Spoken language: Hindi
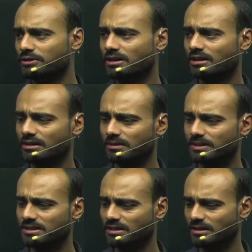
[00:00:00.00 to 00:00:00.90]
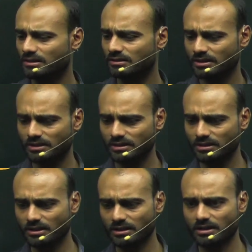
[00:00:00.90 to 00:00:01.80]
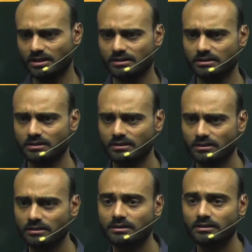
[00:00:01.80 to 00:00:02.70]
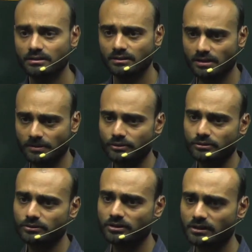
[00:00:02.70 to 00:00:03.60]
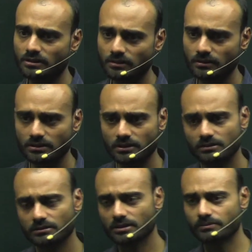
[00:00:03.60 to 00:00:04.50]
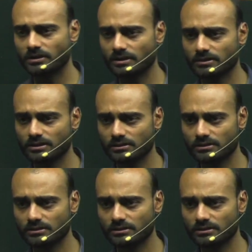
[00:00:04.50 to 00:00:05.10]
आके बैठ जाइए नहीं तो आगे इधर कहीं आके अभी को बोल रहा है कंफर्टेबल हो